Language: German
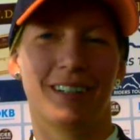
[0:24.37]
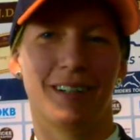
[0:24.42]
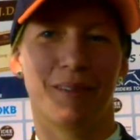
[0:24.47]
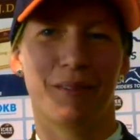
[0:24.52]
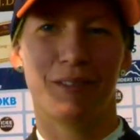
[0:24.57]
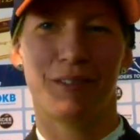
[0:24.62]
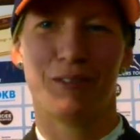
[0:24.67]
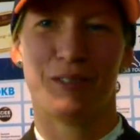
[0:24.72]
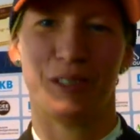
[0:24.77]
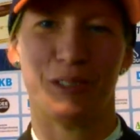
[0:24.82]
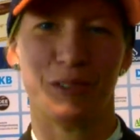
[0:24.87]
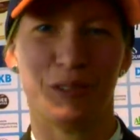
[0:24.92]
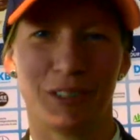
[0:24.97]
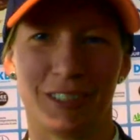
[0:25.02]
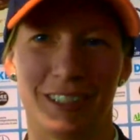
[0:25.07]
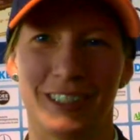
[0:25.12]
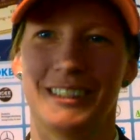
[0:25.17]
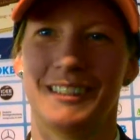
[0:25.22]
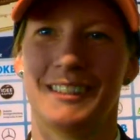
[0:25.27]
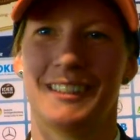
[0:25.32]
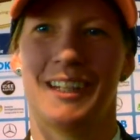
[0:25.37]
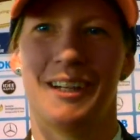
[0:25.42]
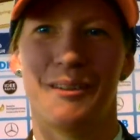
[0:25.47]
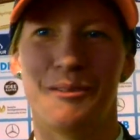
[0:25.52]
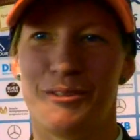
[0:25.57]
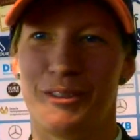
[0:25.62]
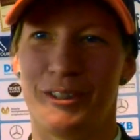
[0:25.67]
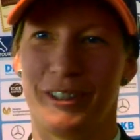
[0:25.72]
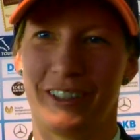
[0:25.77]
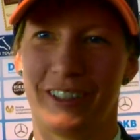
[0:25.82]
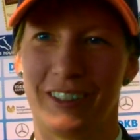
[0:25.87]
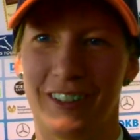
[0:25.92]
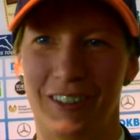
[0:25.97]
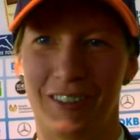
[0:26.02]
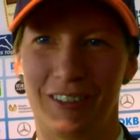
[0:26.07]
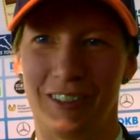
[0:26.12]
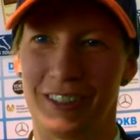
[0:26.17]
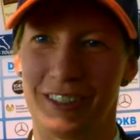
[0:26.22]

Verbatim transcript: habe ich versucht, dieses Jahr einfach genau